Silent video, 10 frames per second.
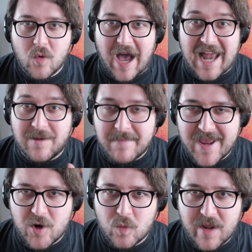
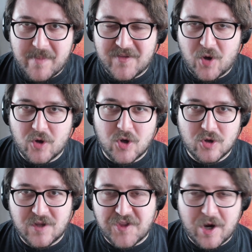almeno un episodio
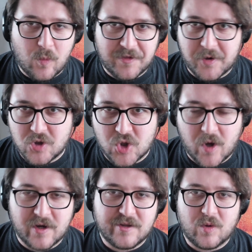ogni 3-4
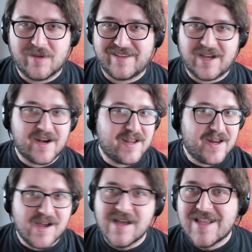giorni di questa
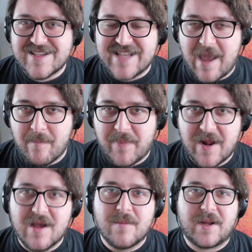carriera,
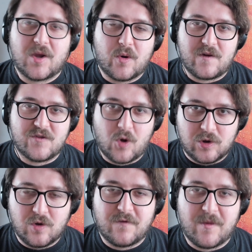sempre perché ho
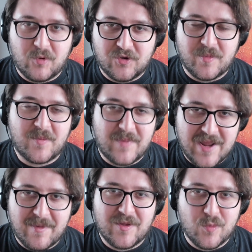risolto il famoso
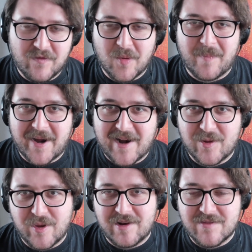problema di cui vi ho
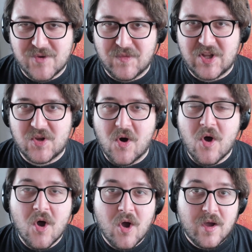parlato a inizio video.
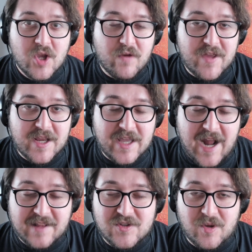Io vi
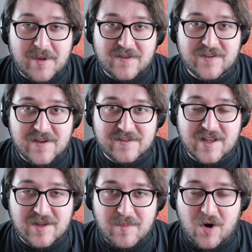ringrazio per essere
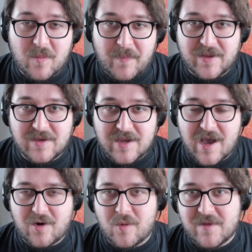stati in mia
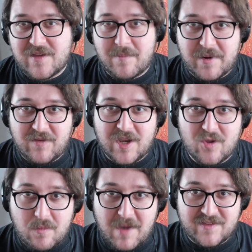compagnia, come sempre vi
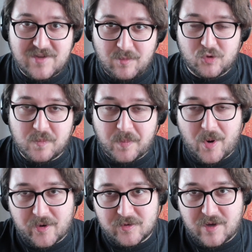chiedo il massimo
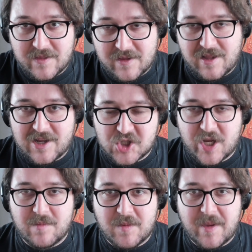supporto, andate a
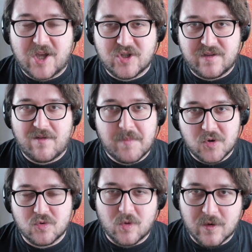lasciare mi piace se vi è
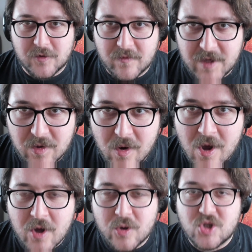piaciuto questo video,
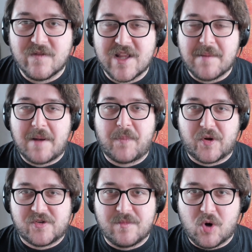noi ci vediamo al
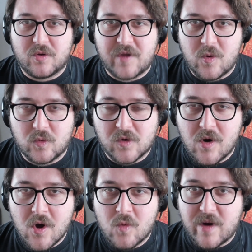prossimo
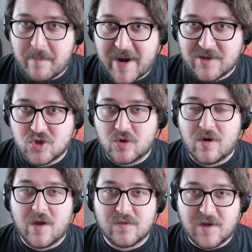contenuto, un abbraccio
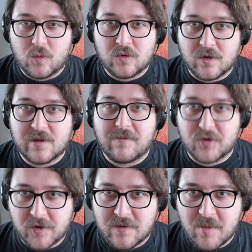e un saluto dal
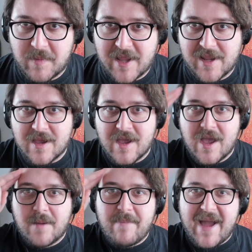vostro Simo Play.
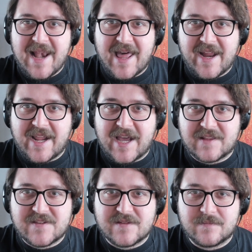Bella
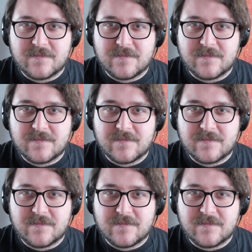regaz!